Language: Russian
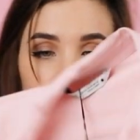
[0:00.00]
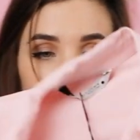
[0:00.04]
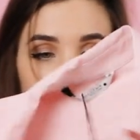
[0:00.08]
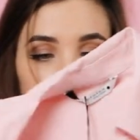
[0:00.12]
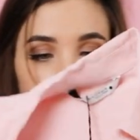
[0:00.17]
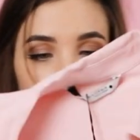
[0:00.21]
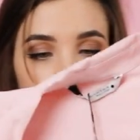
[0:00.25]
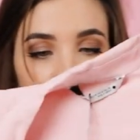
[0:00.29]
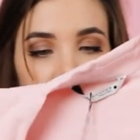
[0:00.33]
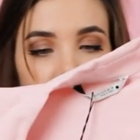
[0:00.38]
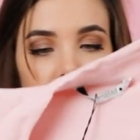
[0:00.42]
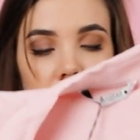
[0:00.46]

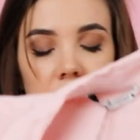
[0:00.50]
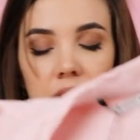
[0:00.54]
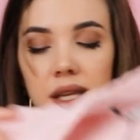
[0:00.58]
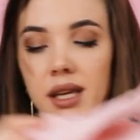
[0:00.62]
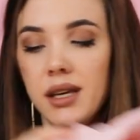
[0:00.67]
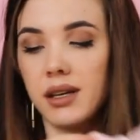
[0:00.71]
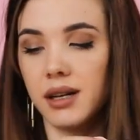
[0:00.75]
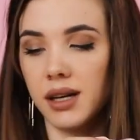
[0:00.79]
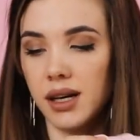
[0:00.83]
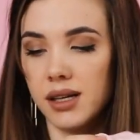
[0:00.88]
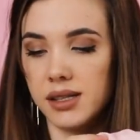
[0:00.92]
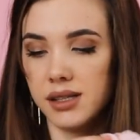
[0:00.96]
А,
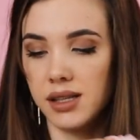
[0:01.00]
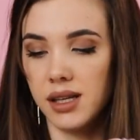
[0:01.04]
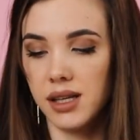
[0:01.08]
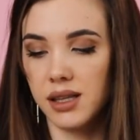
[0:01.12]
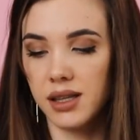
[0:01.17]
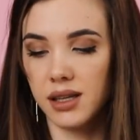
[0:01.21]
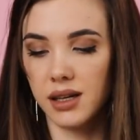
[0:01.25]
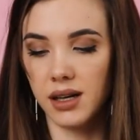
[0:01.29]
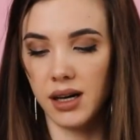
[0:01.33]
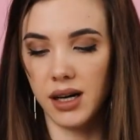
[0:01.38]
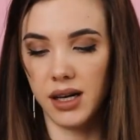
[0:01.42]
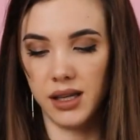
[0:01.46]
они разные
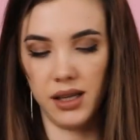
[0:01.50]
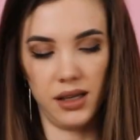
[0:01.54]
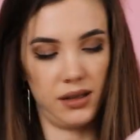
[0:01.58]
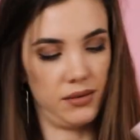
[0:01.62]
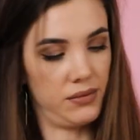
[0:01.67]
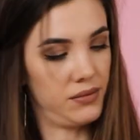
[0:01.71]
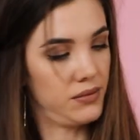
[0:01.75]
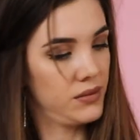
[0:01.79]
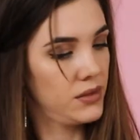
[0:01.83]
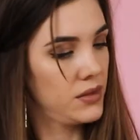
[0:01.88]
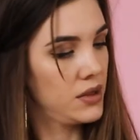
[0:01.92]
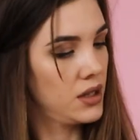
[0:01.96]
ткани.
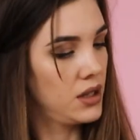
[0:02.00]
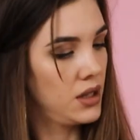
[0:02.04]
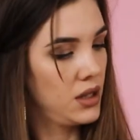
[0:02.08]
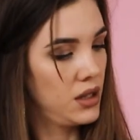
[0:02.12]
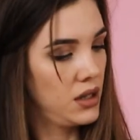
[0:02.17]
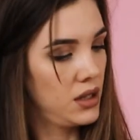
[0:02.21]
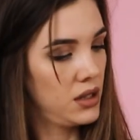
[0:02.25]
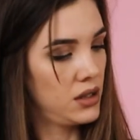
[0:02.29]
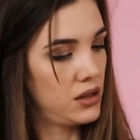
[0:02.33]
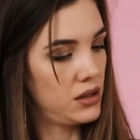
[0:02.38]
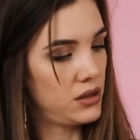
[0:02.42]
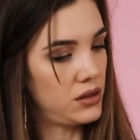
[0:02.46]

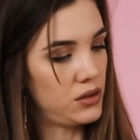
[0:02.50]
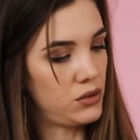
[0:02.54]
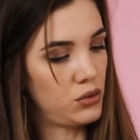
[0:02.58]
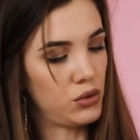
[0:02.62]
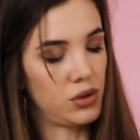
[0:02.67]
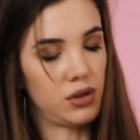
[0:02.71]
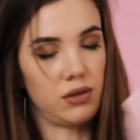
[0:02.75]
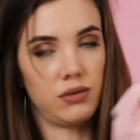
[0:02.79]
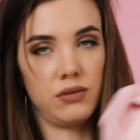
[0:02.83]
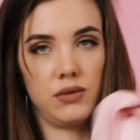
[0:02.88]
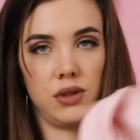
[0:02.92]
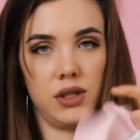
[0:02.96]
Тут,
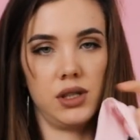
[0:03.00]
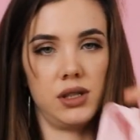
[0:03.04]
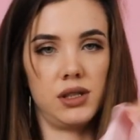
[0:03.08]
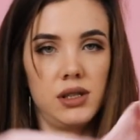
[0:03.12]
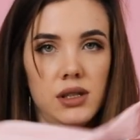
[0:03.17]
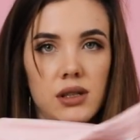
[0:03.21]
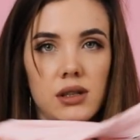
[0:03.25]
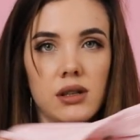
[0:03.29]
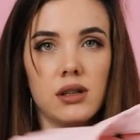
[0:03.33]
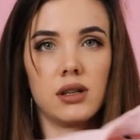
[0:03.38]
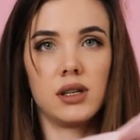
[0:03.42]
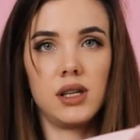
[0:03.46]

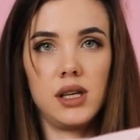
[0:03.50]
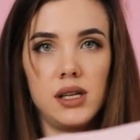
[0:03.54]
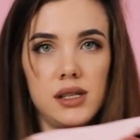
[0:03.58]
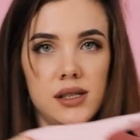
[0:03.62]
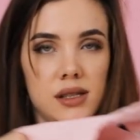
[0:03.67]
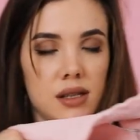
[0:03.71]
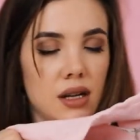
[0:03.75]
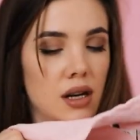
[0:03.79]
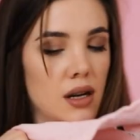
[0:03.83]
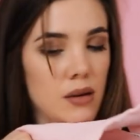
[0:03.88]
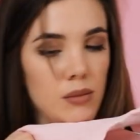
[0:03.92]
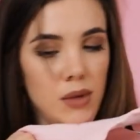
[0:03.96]
видите,
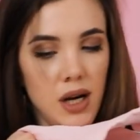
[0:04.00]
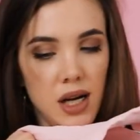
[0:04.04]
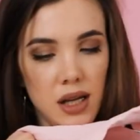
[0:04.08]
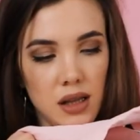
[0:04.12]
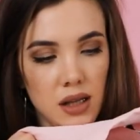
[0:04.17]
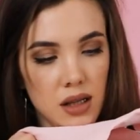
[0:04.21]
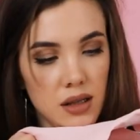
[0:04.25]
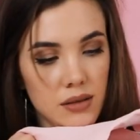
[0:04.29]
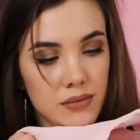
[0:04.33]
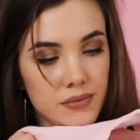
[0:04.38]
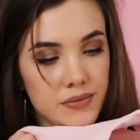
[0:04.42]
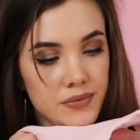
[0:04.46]
есть
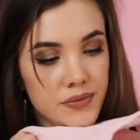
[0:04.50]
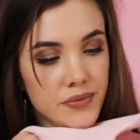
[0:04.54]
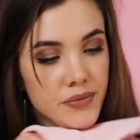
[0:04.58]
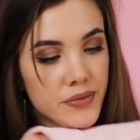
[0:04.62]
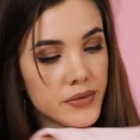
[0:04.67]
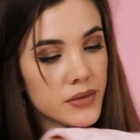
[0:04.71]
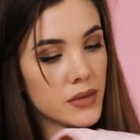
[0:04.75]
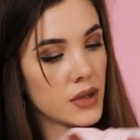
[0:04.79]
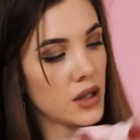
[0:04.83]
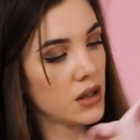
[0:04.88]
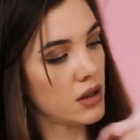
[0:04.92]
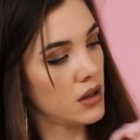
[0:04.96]
карманы,
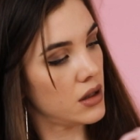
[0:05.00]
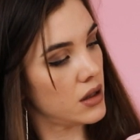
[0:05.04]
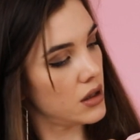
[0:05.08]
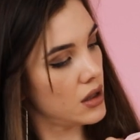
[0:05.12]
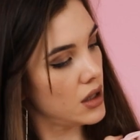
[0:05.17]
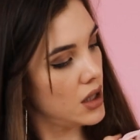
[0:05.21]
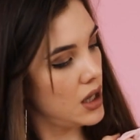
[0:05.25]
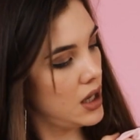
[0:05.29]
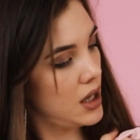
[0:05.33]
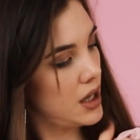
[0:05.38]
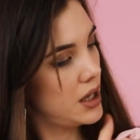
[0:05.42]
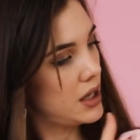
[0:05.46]

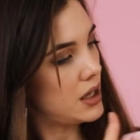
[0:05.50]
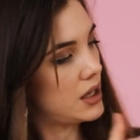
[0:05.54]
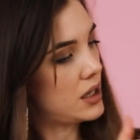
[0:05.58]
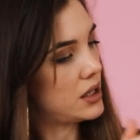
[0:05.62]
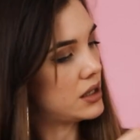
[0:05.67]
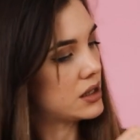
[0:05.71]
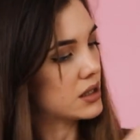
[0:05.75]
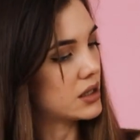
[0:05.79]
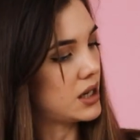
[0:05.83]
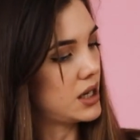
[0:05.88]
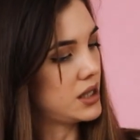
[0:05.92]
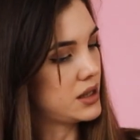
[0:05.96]

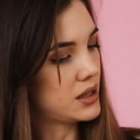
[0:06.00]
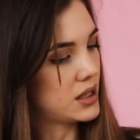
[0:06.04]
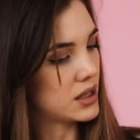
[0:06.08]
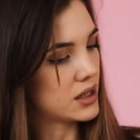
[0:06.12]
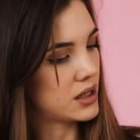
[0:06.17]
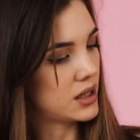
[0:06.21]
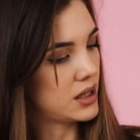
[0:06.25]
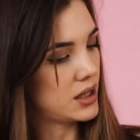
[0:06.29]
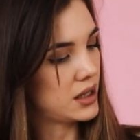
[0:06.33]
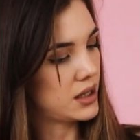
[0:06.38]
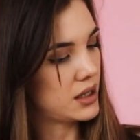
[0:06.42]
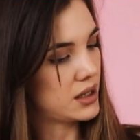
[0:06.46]
и ткань
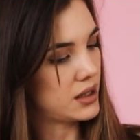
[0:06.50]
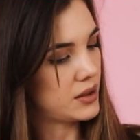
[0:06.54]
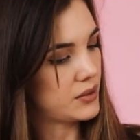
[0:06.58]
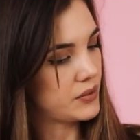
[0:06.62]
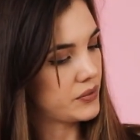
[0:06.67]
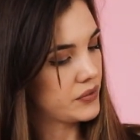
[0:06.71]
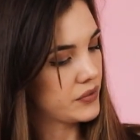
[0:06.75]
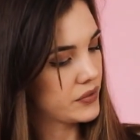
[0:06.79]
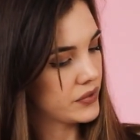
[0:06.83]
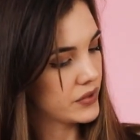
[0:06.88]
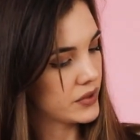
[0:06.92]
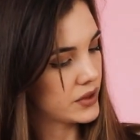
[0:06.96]
такая
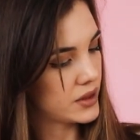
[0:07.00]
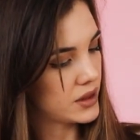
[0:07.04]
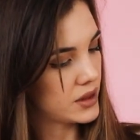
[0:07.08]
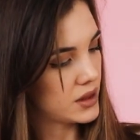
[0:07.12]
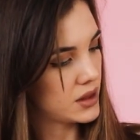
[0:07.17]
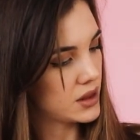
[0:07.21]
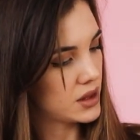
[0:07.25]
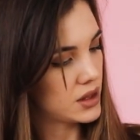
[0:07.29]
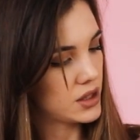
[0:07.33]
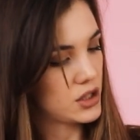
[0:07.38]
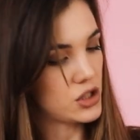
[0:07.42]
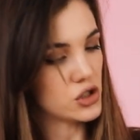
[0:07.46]

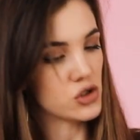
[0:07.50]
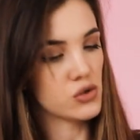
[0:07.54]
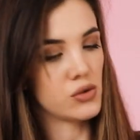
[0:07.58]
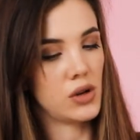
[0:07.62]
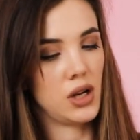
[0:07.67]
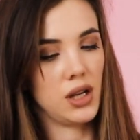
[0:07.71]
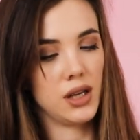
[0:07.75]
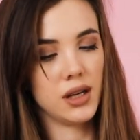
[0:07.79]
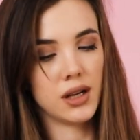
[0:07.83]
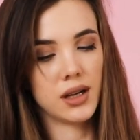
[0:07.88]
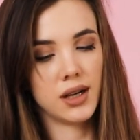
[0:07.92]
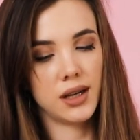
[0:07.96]

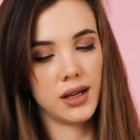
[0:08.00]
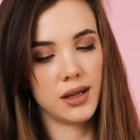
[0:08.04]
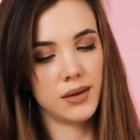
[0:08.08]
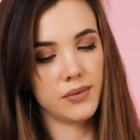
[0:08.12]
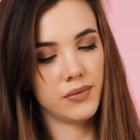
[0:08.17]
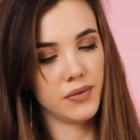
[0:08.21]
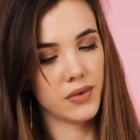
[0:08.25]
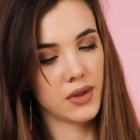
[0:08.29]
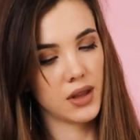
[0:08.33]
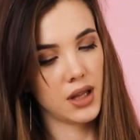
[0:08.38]
тяжеленькая.